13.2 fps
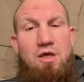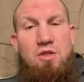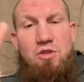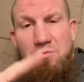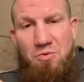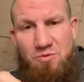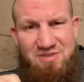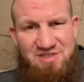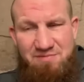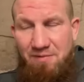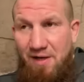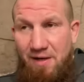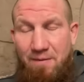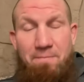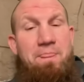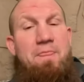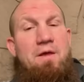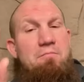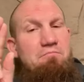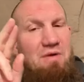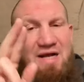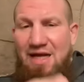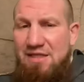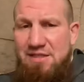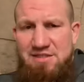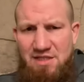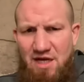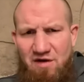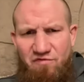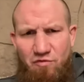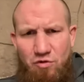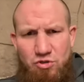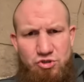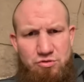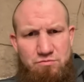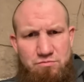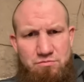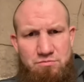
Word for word: Nummer zwei, man kann es nachforschen.